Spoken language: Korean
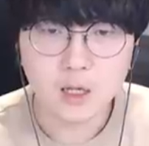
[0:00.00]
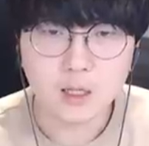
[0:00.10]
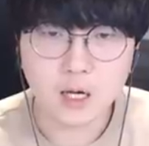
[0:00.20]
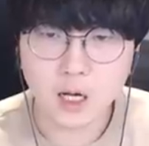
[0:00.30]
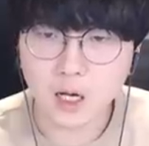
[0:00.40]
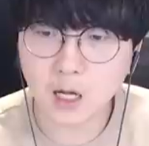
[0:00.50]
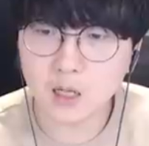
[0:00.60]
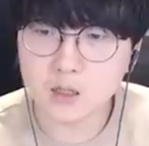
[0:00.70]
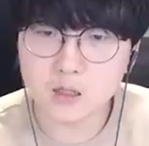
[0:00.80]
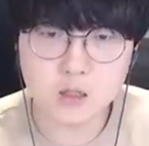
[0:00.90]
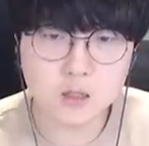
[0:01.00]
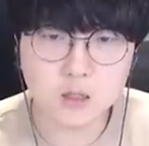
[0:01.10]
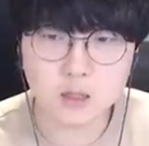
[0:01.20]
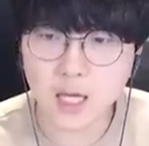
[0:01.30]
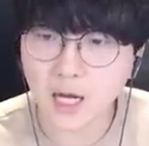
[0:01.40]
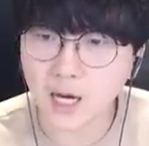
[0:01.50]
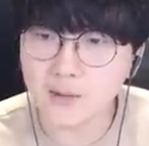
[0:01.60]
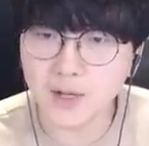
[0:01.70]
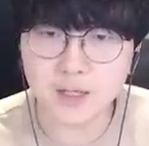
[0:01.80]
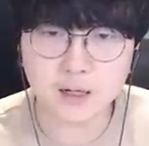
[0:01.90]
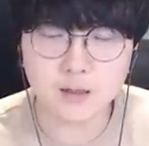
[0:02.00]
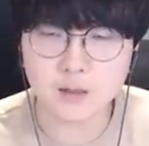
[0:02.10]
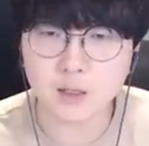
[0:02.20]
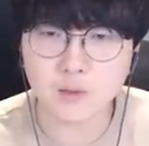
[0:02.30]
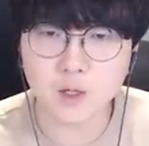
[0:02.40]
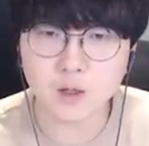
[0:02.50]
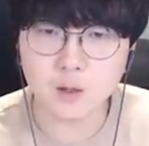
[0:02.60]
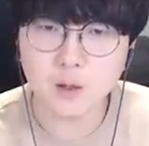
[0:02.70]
약간 색깔만 다른 느낌이에요